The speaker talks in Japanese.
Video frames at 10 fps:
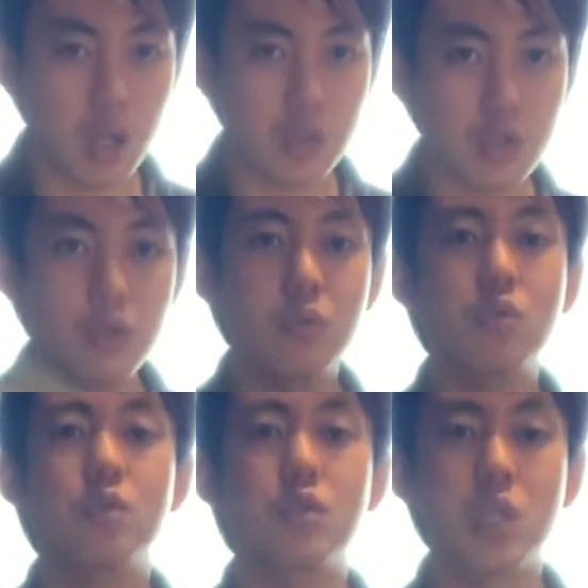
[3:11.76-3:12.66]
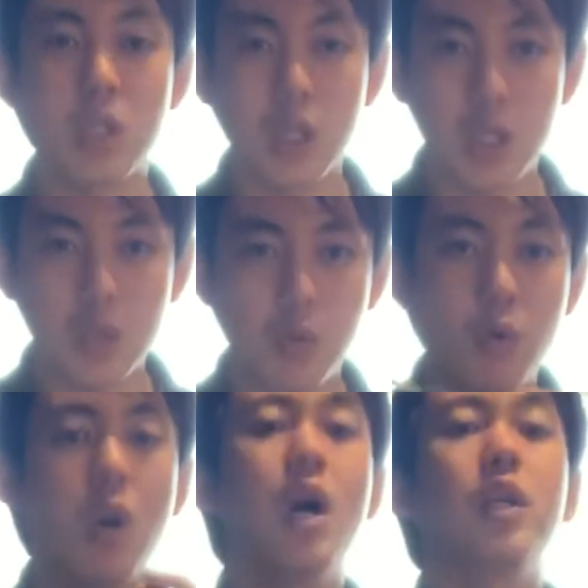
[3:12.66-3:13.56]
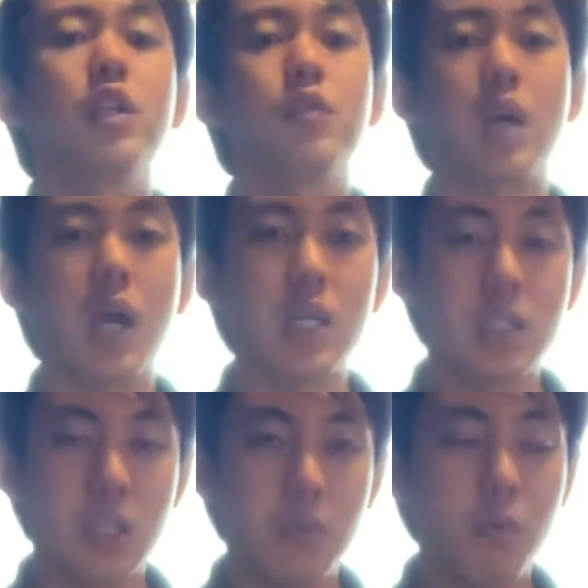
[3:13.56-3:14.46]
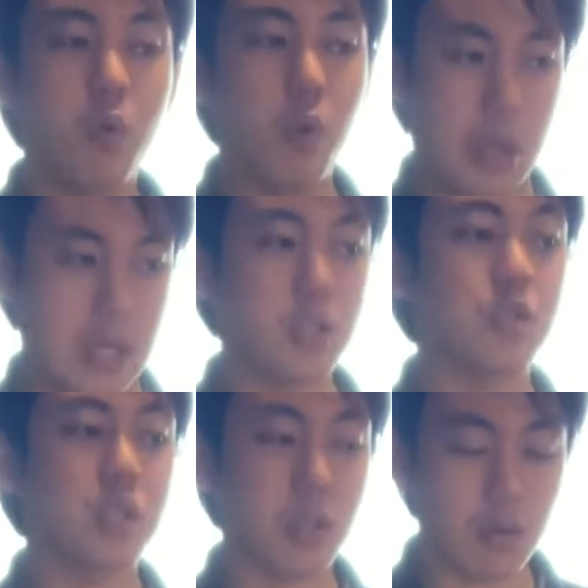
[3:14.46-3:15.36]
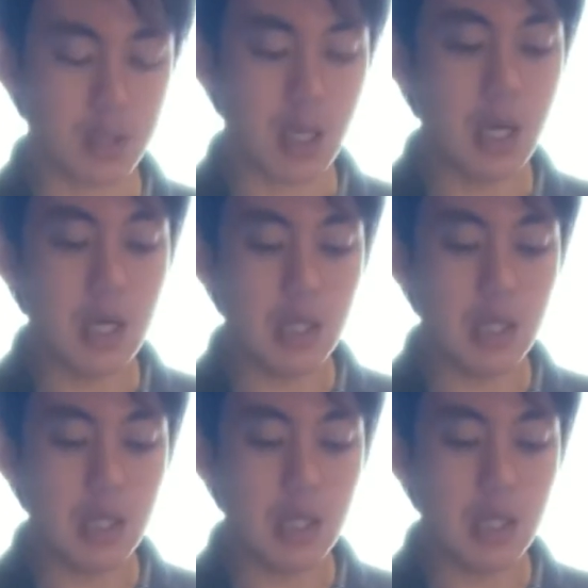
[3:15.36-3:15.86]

ツー、スリー、フォー。っていうような感じでも練習してください。